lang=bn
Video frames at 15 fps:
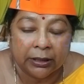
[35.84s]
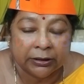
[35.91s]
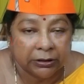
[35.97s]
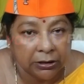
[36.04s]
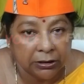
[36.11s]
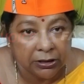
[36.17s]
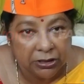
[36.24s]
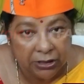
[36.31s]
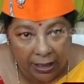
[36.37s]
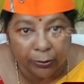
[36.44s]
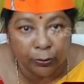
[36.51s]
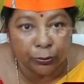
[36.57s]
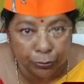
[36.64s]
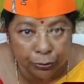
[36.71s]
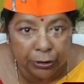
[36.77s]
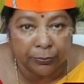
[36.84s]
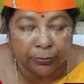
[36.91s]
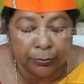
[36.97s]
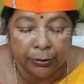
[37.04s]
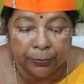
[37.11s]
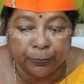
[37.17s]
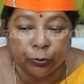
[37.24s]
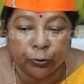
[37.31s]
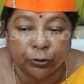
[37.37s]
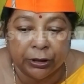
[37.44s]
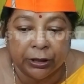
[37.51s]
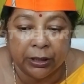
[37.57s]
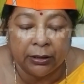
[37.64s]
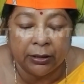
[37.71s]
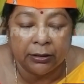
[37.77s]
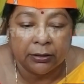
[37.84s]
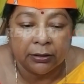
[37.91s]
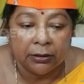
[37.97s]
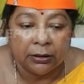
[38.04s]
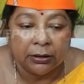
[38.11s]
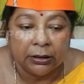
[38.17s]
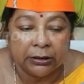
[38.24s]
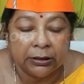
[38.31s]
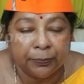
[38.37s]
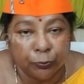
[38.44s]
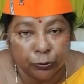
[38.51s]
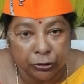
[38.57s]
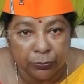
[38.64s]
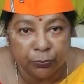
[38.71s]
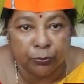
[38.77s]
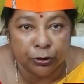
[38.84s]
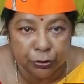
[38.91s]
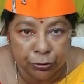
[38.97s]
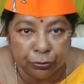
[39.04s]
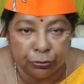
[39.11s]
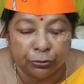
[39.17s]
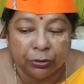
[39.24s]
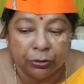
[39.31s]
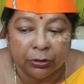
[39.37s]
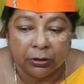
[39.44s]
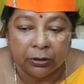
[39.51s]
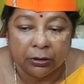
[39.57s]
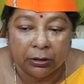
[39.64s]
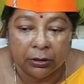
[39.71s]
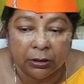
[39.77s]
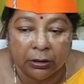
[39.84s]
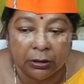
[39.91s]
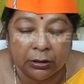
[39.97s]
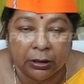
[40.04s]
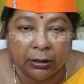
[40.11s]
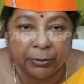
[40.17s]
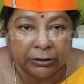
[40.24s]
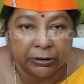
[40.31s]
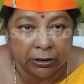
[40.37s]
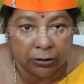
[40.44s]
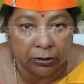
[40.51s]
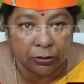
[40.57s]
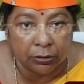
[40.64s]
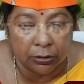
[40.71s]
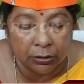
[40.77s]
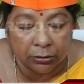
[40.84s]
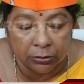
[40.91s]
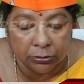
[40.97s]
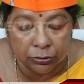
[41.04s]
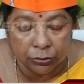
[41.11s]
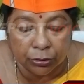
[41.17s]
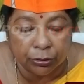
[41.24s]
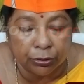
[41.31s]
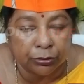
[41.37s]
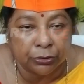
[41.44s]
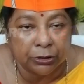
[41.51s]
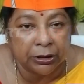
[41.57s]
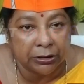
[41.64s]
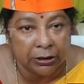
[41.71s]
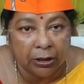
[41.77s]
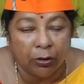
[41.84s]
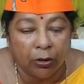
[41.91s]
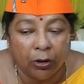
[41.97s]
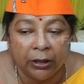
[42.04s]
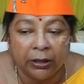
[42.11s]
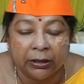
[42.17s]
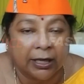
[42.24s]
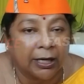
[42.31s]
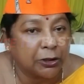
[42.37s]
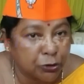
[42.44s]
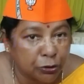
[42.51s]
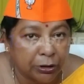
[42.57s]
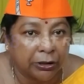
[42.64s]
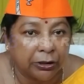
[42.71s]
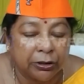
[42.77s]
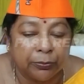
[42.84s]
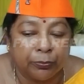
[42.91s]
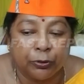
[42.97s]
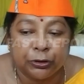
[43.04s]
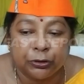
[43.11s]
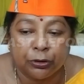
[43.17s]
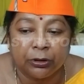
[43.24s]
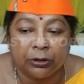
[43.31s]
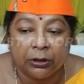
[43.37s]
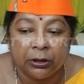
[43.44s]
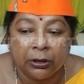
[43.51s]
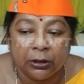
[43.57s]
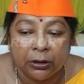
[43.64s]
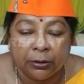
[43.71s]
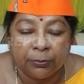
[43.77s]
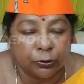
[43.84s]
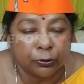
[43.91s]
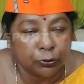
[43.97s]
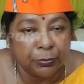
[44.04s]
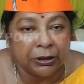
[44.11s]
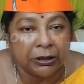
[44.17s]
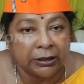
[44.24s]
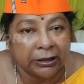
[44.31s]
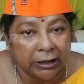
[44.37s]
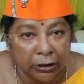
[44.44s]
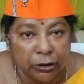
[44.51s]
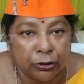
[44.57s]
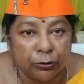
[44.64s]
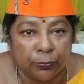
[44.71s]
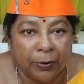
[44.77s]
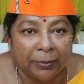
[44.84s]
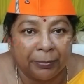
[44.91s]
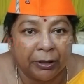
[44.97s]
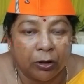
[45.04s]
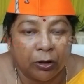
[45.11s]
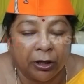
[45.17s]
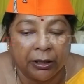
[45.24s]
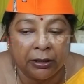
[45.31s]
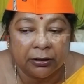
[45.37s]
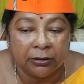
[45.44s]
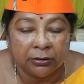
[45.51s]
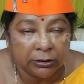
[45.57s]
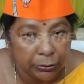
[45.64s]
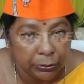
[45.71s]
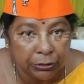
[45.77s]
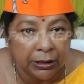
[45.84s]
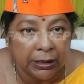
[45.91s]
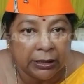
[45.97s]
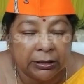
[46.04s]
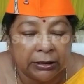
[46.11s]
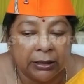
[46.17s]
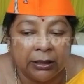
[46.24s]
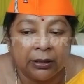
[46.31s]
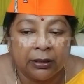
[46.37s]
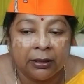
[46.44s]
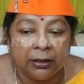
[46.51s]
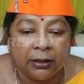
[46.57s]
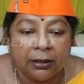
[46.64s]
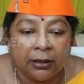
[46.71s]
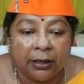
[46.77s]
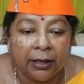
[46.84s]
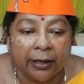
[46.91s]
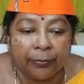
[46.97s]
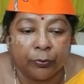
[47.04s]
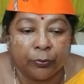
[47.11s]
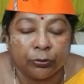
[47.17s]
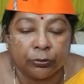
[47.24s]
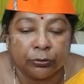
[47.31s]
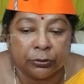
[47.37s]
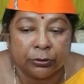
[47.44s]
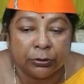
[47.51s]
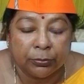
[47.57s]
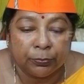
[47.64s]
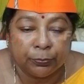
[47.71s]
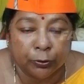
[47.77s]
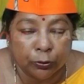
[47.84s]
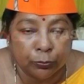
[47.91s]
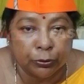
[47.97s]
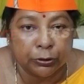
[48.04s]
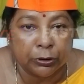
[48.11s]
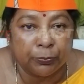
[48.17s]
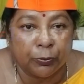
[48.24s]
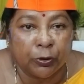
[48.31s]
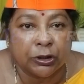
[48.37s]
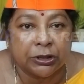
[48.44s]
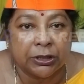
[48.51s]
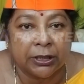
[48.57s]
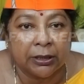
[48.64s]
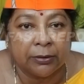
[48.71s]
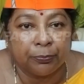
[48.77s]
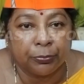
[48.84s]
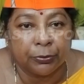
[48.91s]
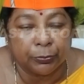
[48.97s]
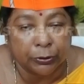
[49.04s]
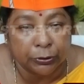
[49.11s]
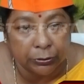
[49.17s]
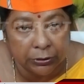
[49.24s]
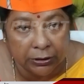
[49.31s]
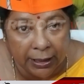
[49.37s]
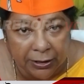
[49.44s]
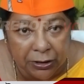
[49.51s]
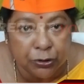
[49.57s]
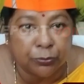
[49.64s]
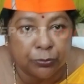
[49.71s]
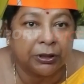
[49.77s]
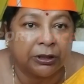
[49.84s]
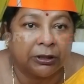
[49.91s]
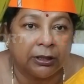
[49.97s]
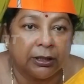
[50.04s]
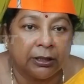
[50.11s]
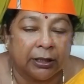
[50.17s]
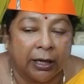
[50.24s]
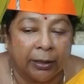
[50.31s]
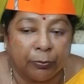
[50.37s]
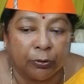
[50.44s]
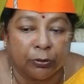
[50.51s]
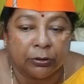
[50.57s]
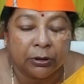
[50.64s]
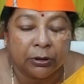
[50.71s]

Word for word: একটি যে সাংগঠনিক প্রক্রিয়া এটা প্রতি বছর আমাদের সংগঠনে এটা হয় কার্যকারিণী বৈঠক প্রথমে এটা কেন্দ্রীয়ভাবে হয় নিউ দিল্লিতে এবং পরবর্তী পর্যায়ে রাজ্য ভিত্তিক এবং